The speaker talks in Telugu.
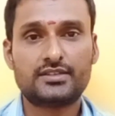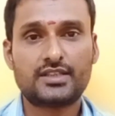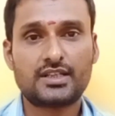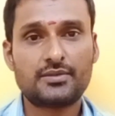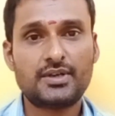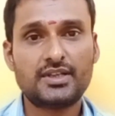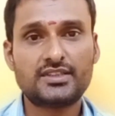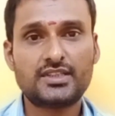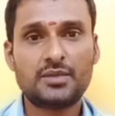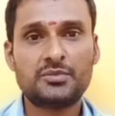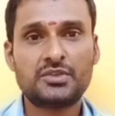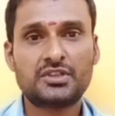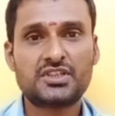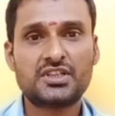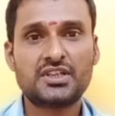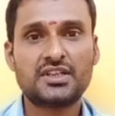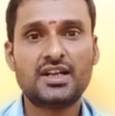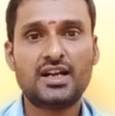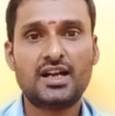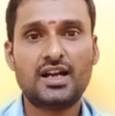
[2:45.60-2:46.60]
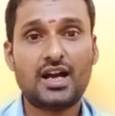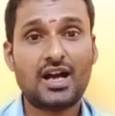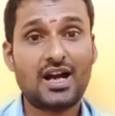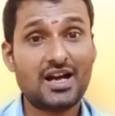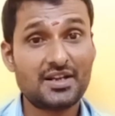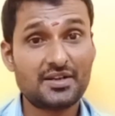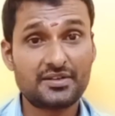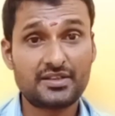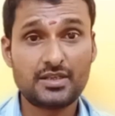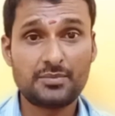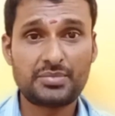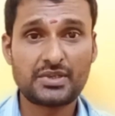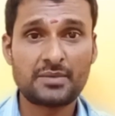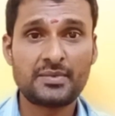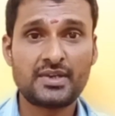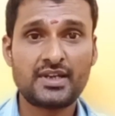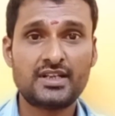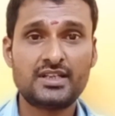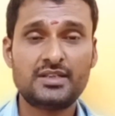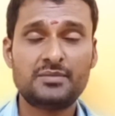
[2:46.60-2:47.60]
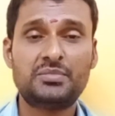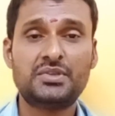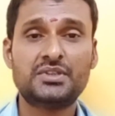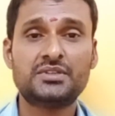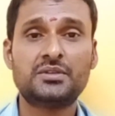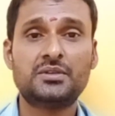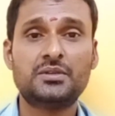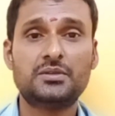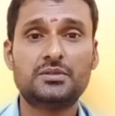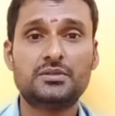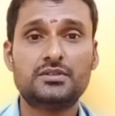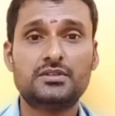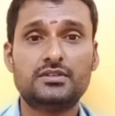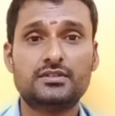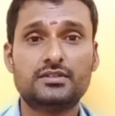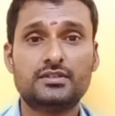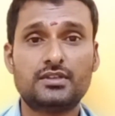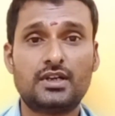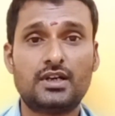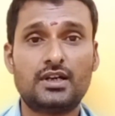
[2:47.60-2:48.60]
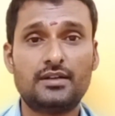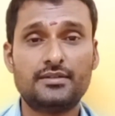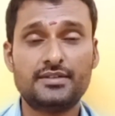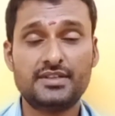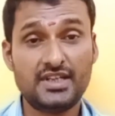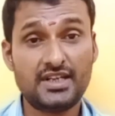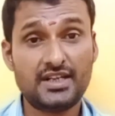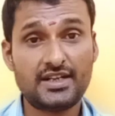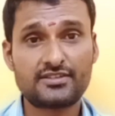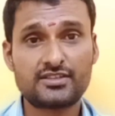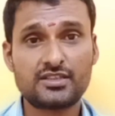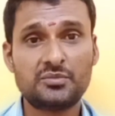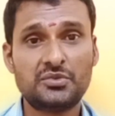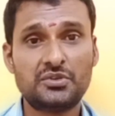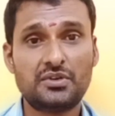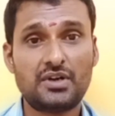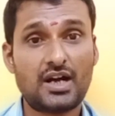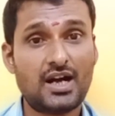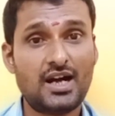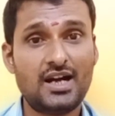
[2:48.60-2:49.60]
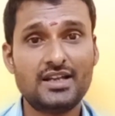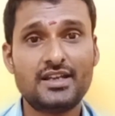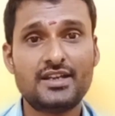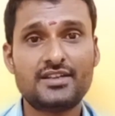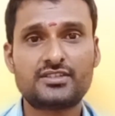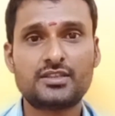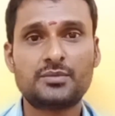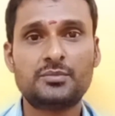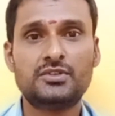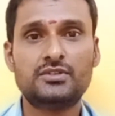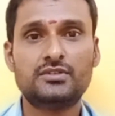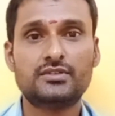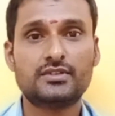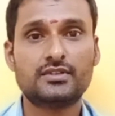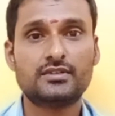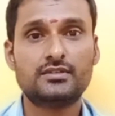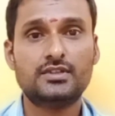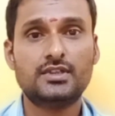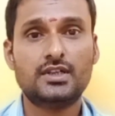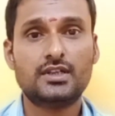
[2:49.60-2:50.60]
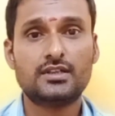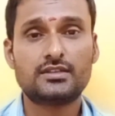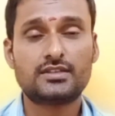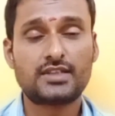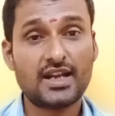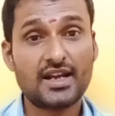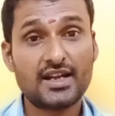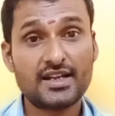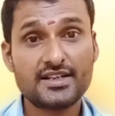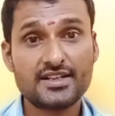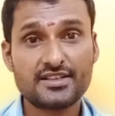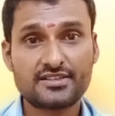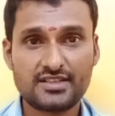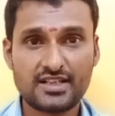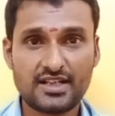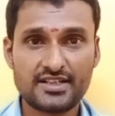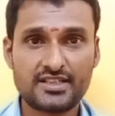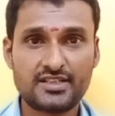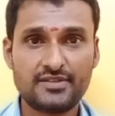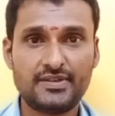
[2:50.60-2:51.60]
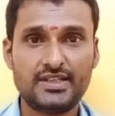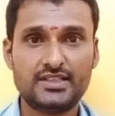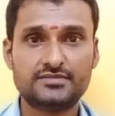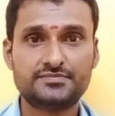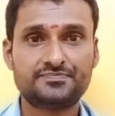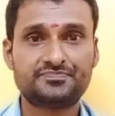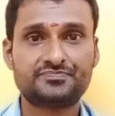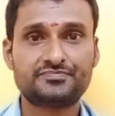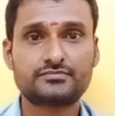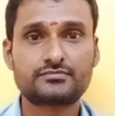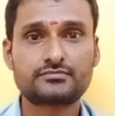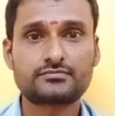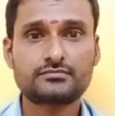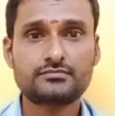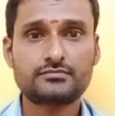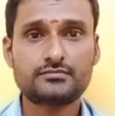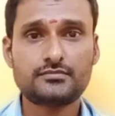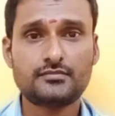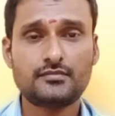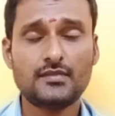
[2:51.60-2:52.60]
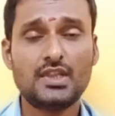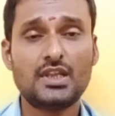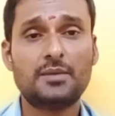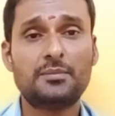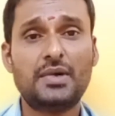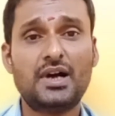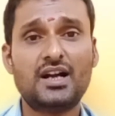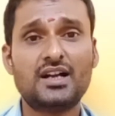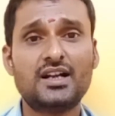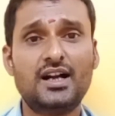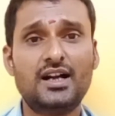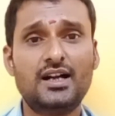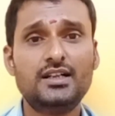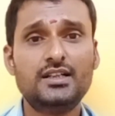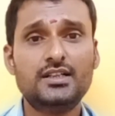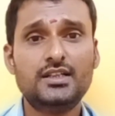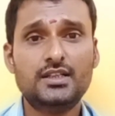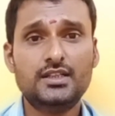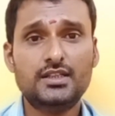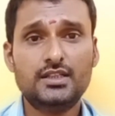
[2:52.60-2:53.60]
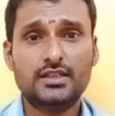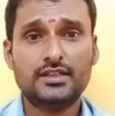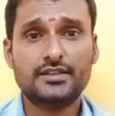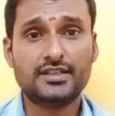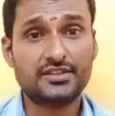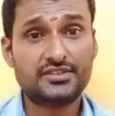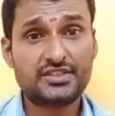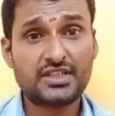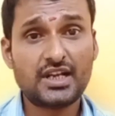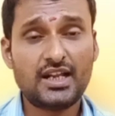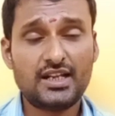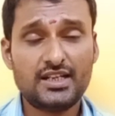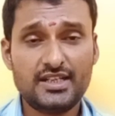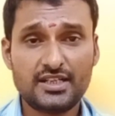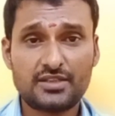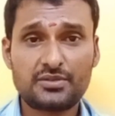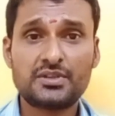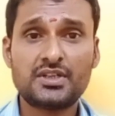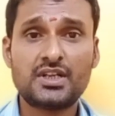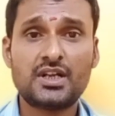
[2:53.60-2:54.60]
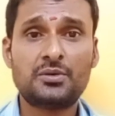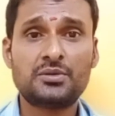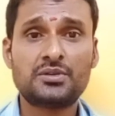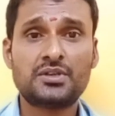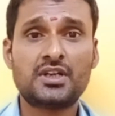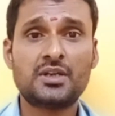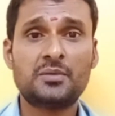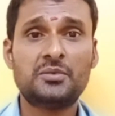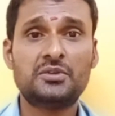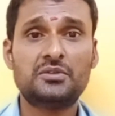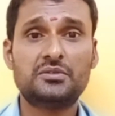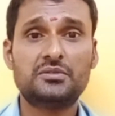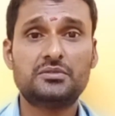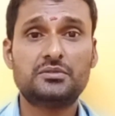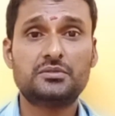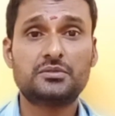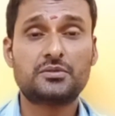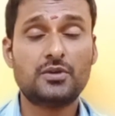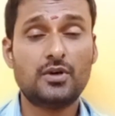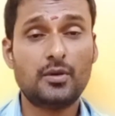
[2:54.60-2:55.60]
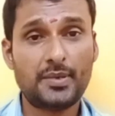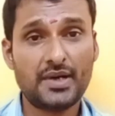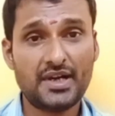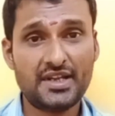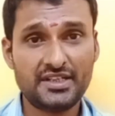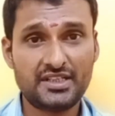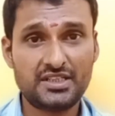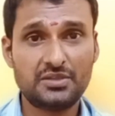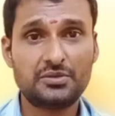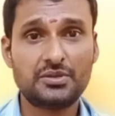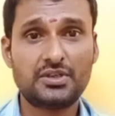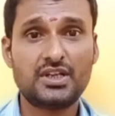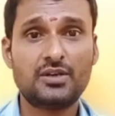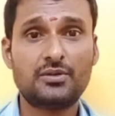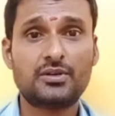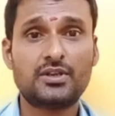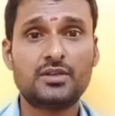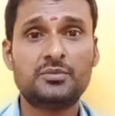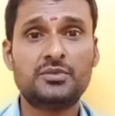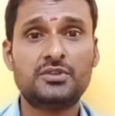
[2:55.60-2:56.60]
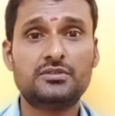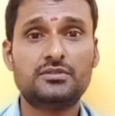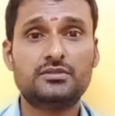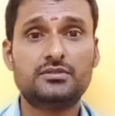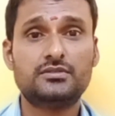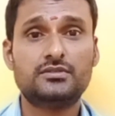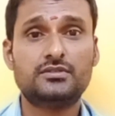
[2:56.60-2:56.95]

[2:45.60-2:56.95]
తర్వాత ముఖ్యంగా ఆరోగ్యపరమైన ఇబ్బందులు నీరసము ఆయాసము టైర్డ్నెస్ లాంటివి బాగా నిద్ర లేకుండా ఉండడము కోపానికి గురి అవ్వడము